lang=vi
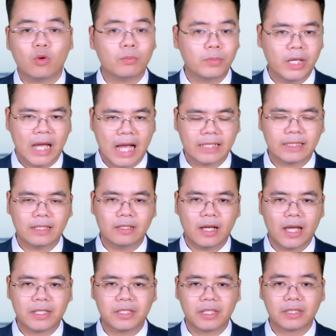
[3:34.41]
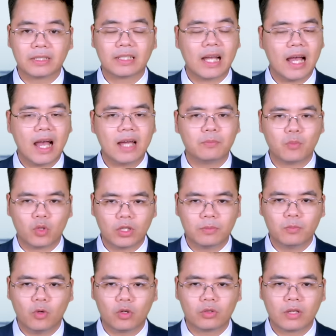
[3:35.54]
12 tên lửa hành trình
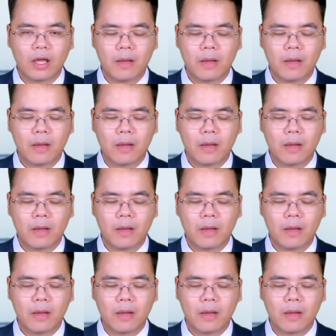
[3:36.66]
KH-101,